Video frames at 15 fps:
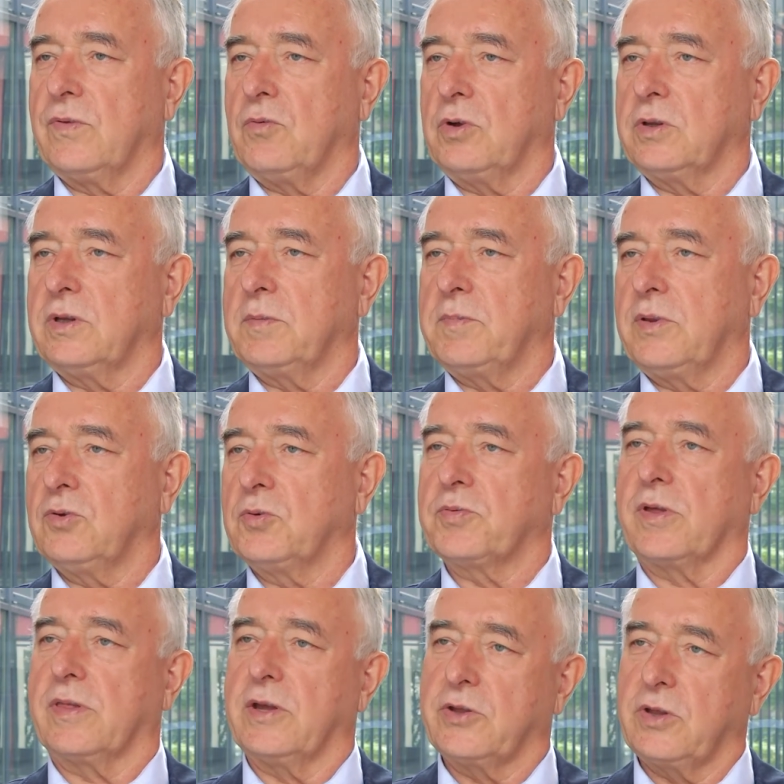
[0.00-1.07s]
złotych będą
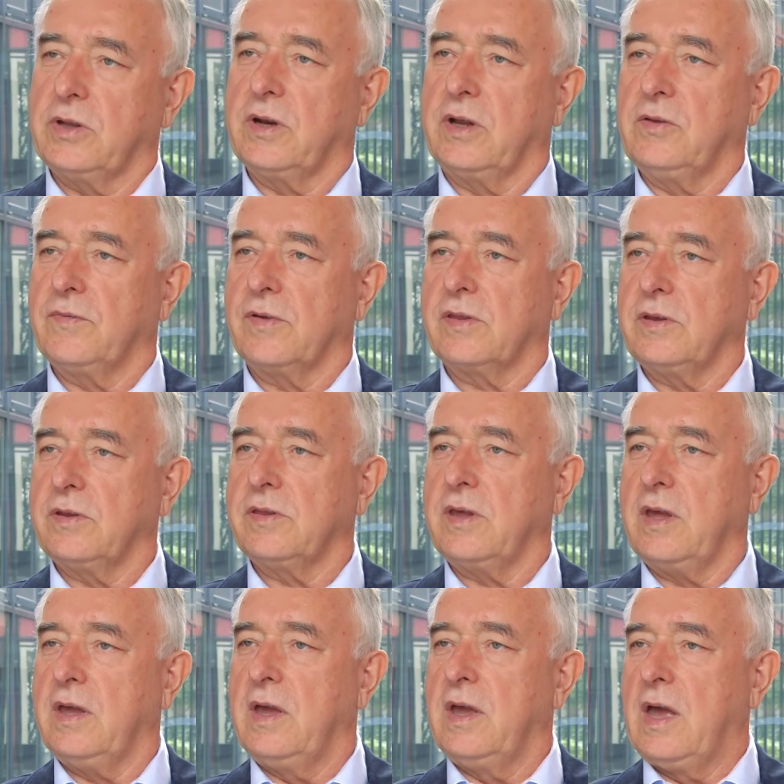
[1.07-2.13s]
przeznaczone na
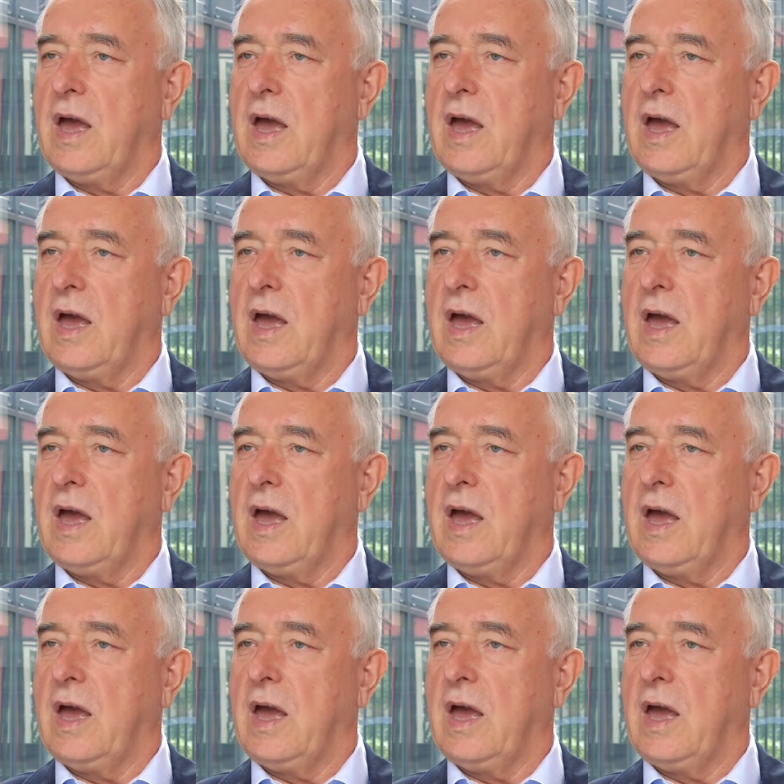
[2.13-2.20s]
inwestycje,